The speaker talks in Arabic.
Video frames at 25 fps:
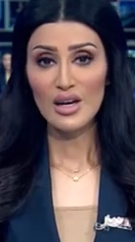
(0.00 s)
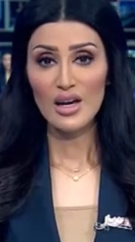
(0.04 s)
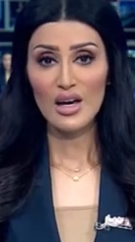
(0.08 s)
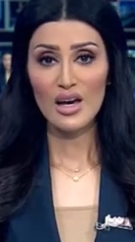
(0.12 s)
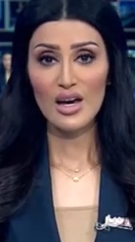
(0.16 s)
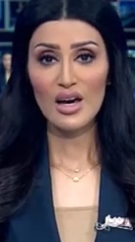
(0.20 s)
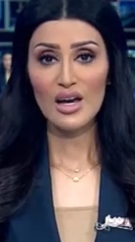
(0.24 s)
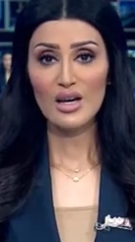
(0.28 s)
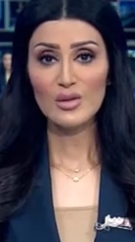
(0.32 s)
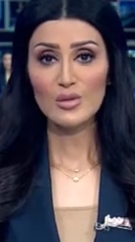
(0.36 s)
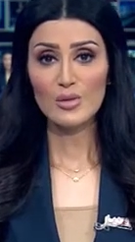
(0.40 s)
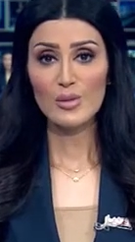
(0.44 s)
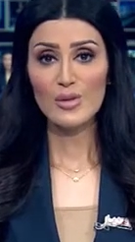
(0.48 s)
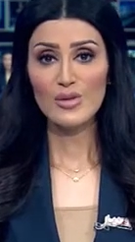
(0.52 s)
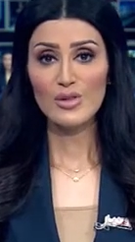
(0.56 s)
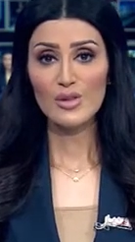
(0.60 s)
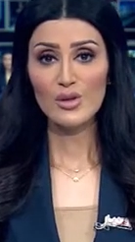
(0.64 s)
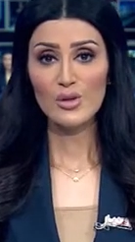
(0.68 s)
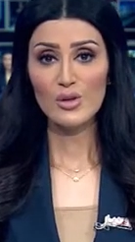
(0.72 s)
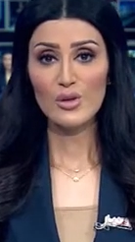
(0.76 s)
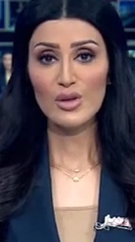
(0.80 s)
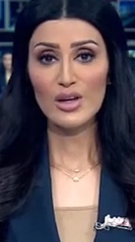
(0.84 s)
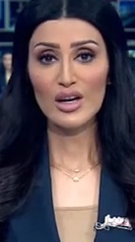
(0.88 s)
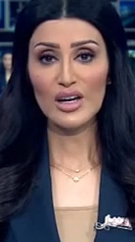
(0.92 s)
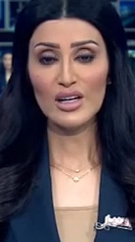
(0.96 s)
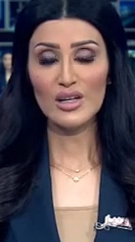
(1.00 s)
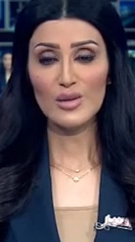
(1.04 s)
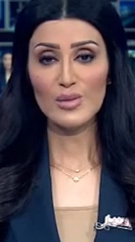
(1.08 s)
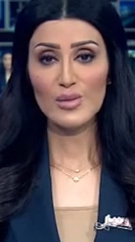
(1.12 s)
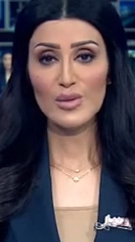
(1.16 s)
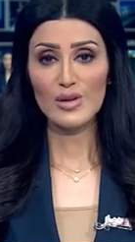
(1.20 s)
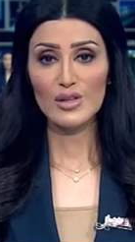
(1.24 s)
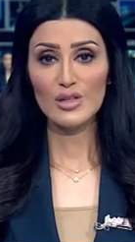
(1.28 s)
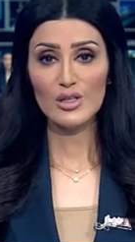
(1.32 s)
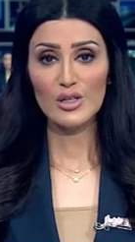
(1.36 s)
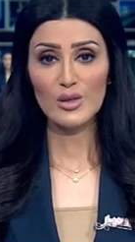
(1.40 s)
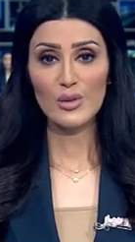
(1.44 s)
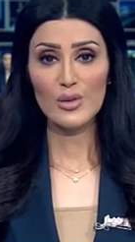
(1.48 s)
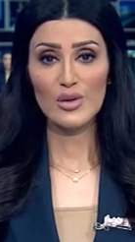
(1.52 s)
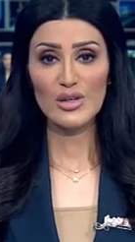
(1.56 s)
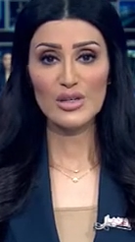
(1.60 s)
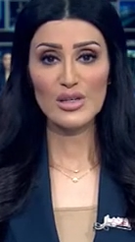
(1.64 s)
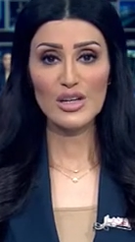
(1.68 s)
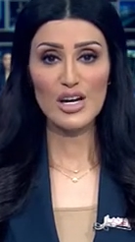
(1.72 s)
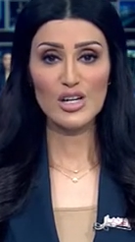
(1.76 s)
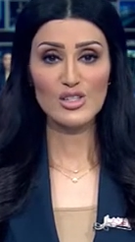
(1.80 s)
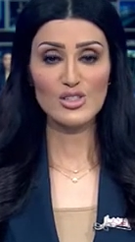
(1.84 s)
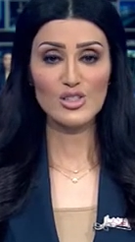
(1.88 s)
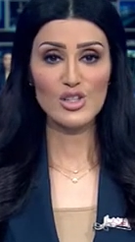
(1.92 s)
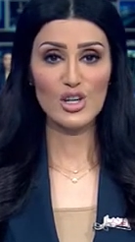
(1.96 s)
الممثل الإقليمي لدول
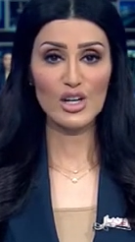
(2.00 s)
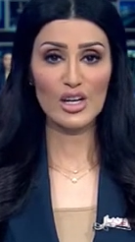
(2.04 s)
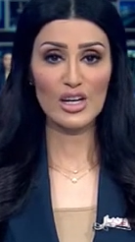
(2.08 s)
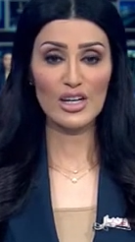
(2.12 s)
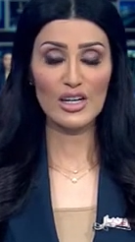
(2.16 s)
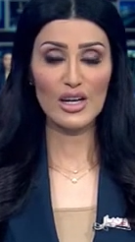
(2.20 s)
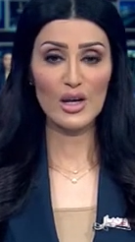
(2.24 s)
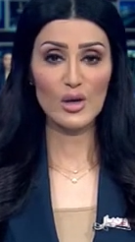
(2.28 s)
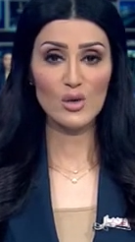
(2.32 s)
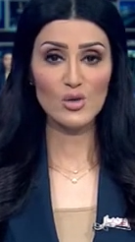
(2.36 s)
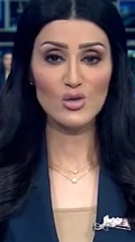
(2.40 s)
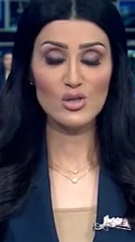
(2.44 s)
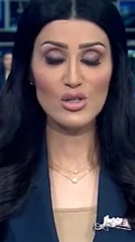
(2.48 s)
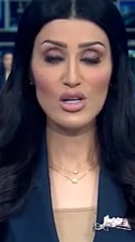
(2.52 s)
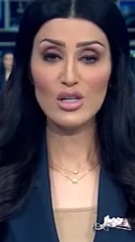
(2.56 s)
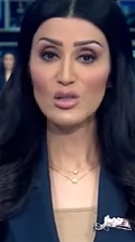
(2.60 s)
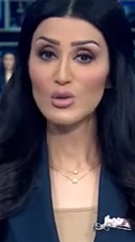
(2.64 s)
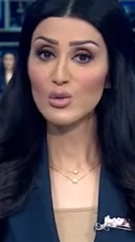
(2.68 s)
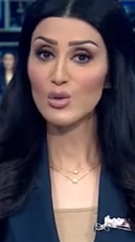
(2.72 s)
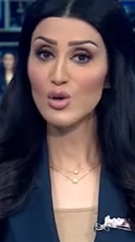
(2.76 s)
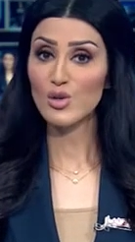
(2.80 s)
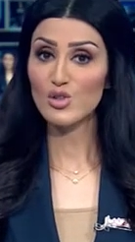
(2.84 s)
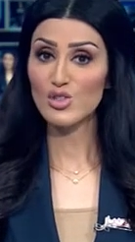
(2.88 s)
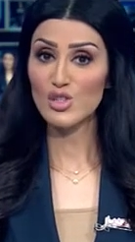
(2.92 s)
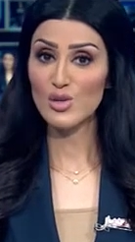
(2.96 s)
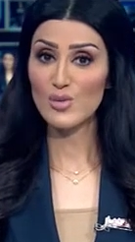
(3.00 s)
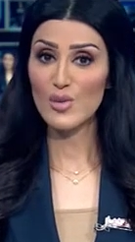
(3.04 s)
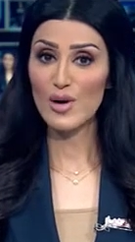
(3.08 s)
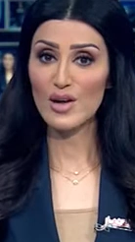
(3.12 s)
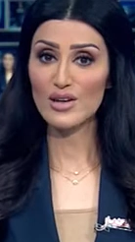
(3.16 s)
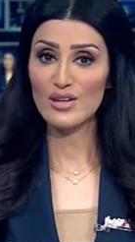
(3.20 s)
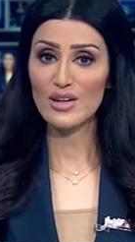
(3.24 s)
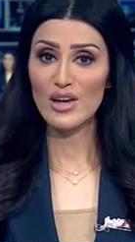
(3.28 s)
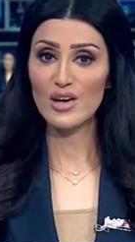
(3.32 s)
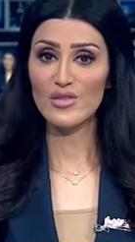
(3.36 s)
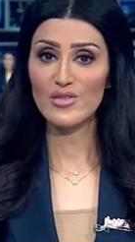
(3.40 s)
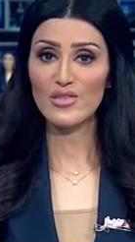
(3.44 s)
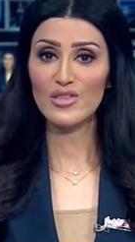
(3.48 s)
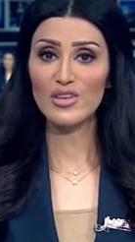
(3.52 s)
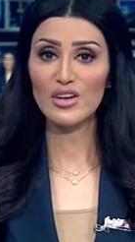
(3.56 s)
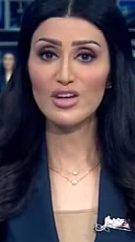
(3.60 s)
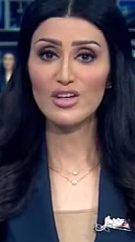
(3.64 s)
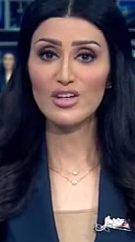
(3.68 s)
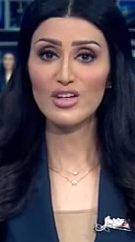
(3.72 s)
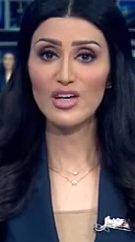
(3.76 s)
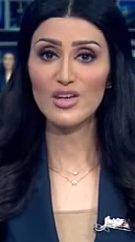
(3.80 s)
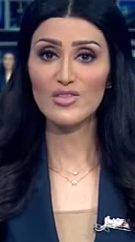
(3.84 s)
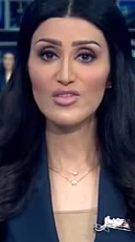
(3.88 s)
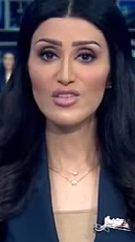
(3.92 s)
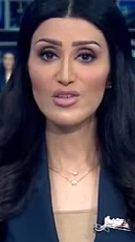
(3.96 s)
الشرق الأوسط وشمال
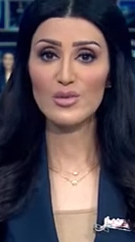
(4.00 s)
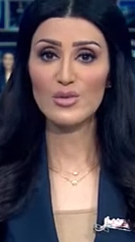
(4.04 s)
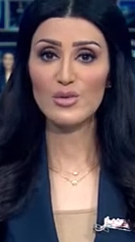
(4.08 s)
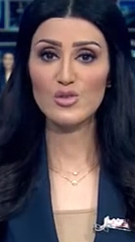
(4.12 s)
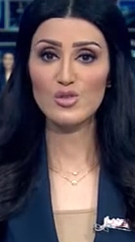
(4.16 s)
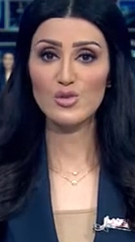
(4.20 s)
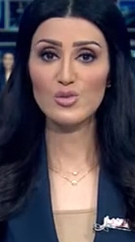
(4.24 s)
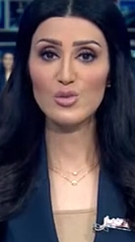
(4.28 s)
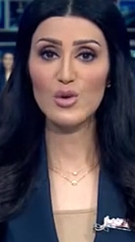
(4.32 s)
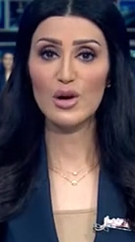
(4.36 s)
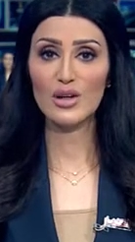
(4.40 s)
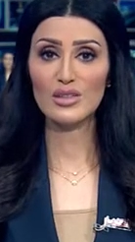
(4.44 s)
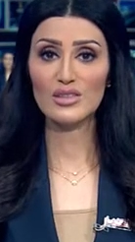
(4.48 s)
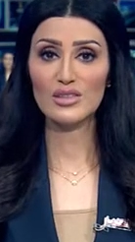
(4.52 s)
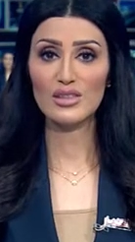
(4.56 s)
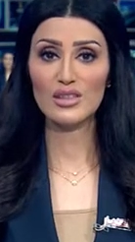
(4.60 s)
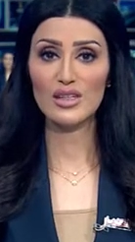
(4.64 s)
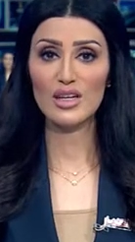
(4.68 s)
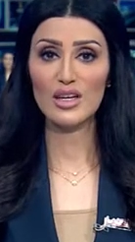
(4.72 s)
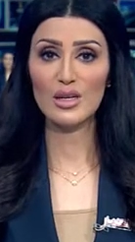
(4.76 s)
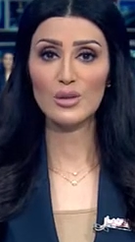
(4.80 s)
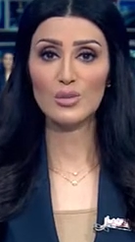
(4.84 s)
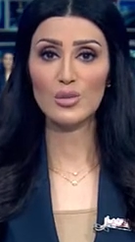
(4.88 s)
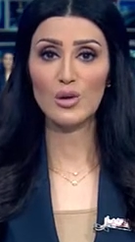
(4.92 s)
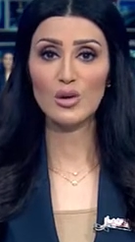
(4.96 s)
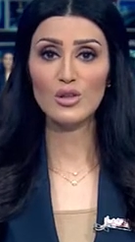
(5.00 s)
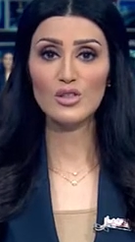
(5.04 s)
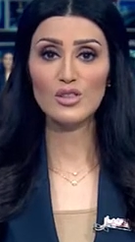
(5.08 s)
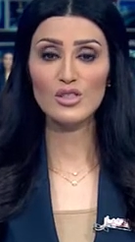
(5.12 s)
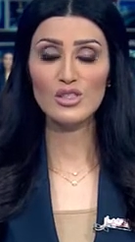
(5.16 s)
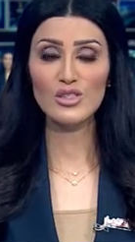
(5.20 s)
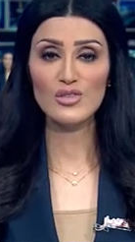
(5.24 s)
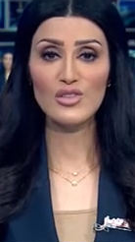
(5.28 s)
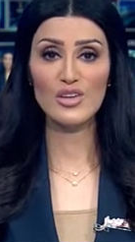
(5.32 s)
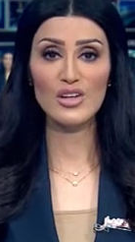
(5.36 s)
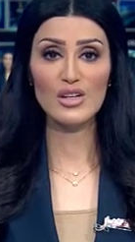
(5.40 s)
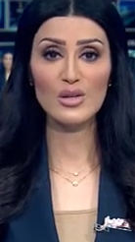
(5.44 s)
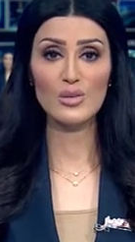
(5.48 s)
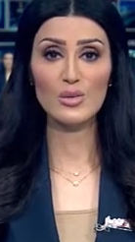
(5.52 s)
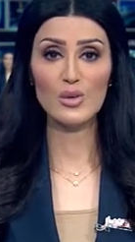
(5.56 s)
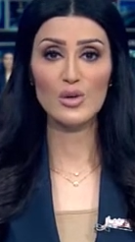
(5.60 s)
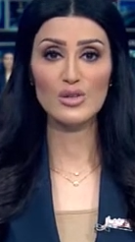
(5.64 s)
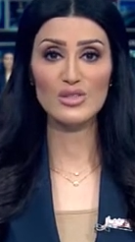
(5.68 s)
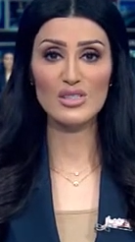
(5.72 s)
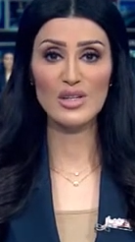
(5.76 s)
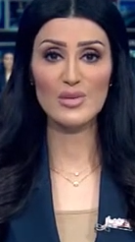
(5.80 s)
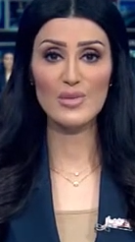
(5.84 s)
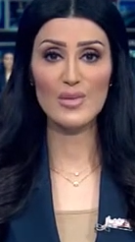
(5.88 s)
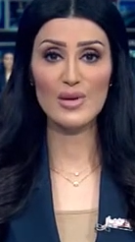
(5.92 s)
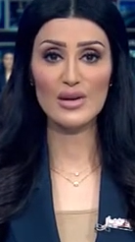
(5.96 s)
أفريقيا في مجموعة الإيجمونت في
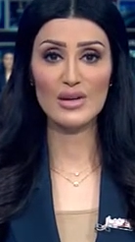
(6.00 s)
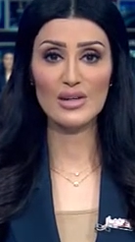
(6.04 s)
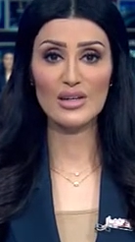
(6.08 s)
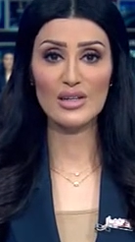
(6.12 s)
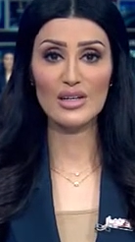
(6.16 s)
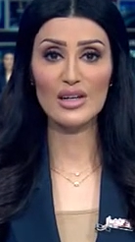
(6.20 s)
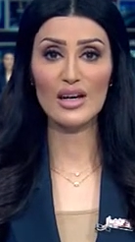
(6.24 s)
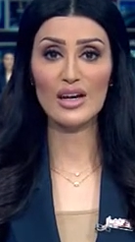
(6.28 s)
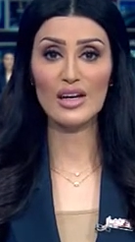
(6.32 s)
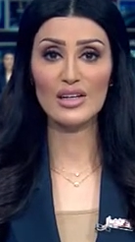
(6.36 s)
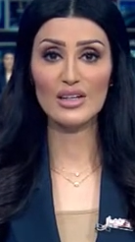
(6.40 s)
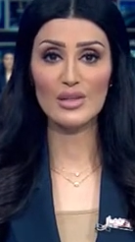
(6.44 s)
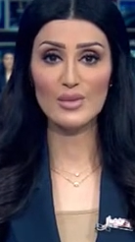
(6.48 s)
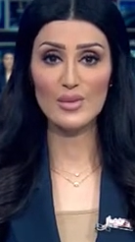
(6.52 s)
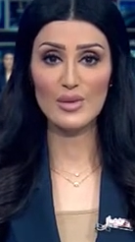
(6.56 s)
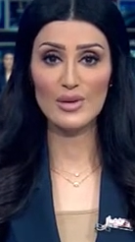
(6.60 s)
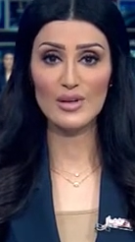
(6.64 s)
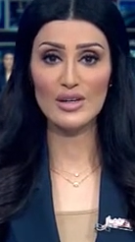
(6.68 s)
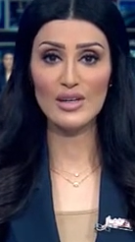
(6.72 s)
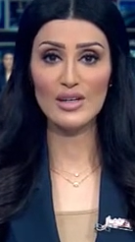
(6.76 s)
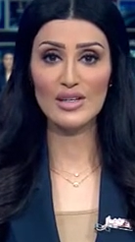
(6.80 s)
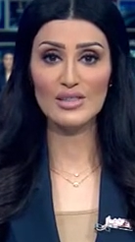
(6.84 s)
المؤتمر الإقليمي